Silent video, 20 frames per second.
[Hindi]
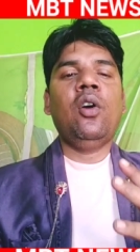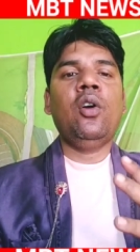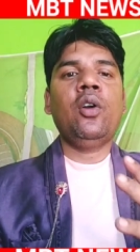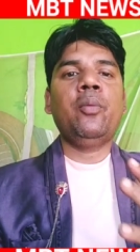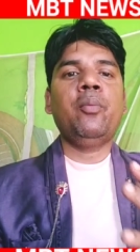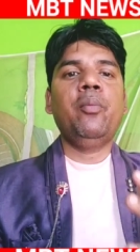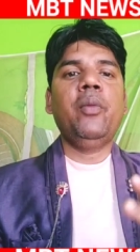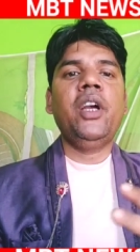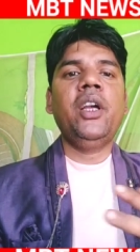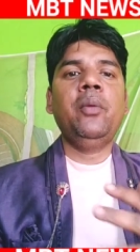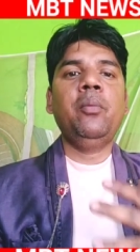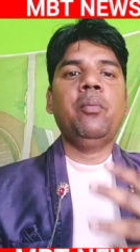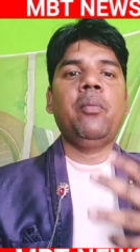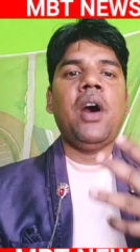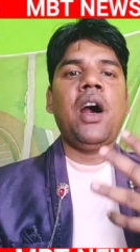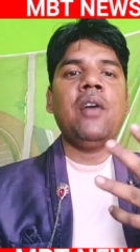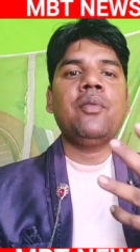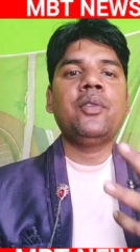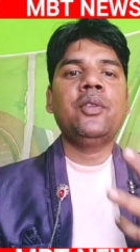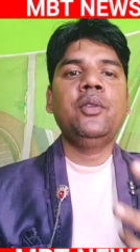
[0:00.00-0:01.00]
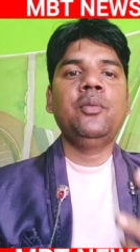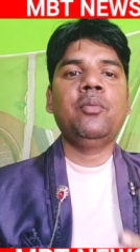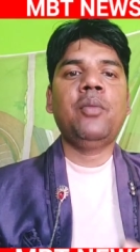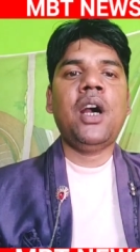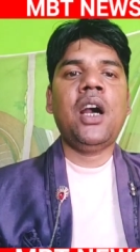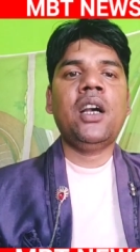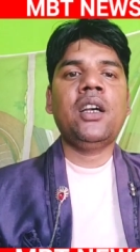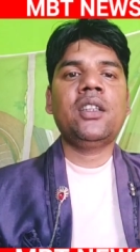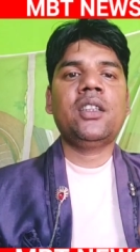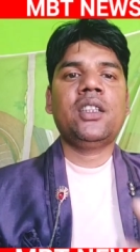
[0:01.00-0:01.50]
और मैं माफी
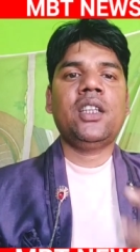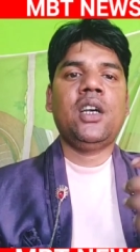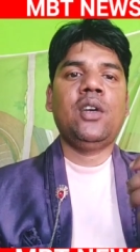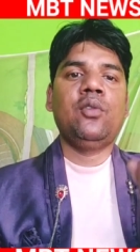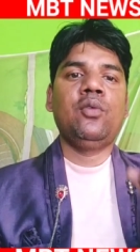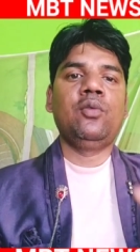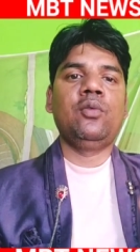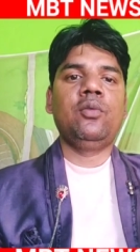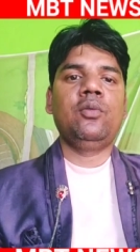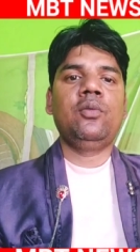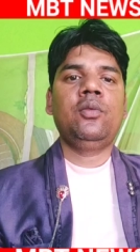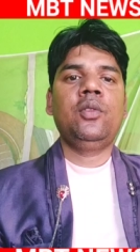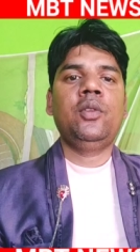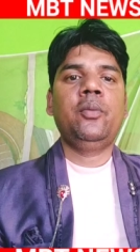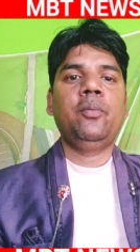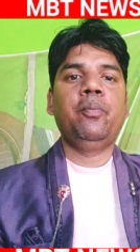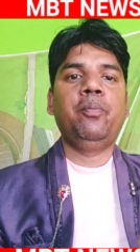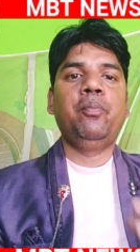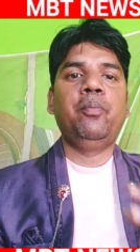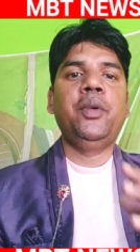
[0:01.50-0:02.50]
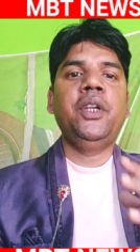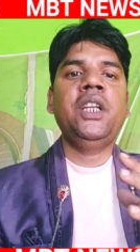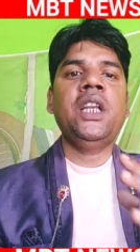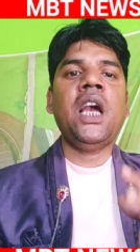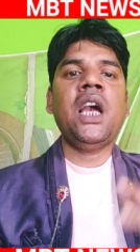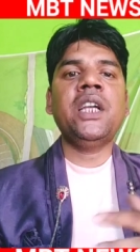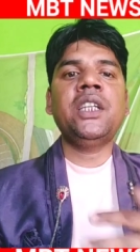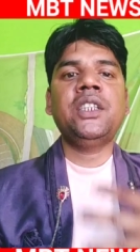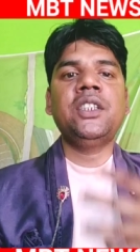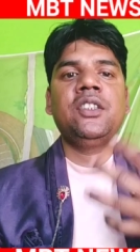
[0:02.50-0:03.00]
मांगता हूं
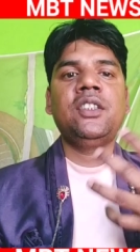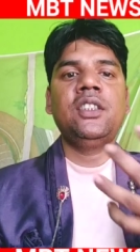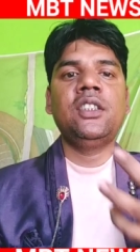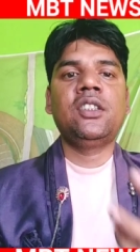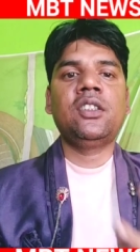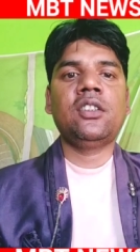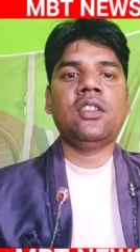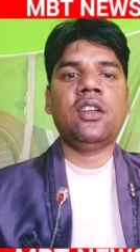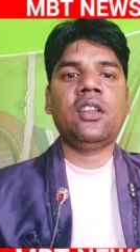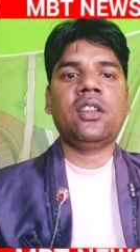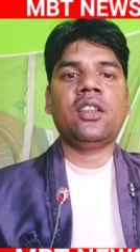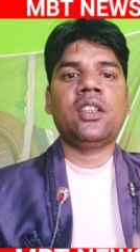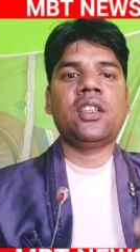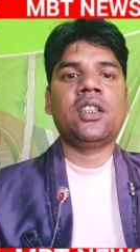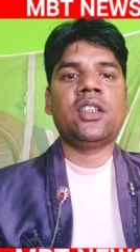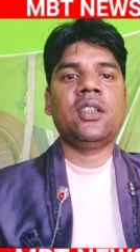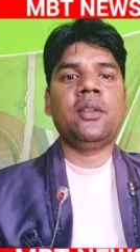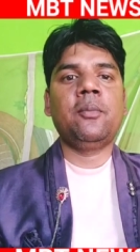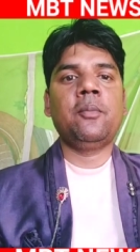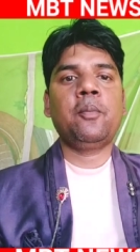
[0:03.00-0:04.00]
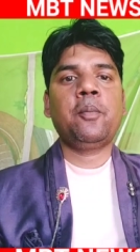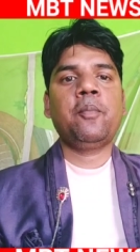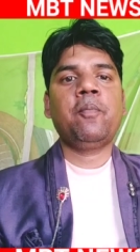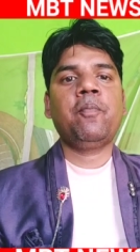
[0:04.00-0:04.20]
बिना किसी शर्त के